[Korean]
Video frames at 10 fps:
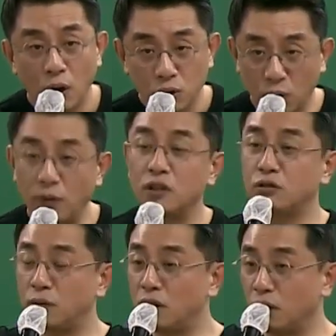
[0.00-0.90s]
좁아질
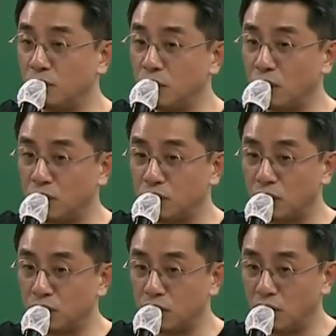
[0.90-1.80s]
수밖에 없는
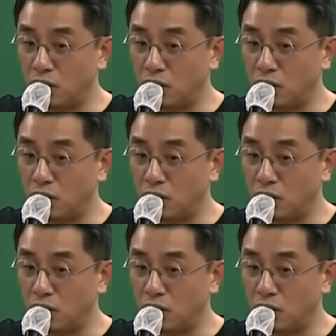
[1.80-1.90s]
거죠. 그죠?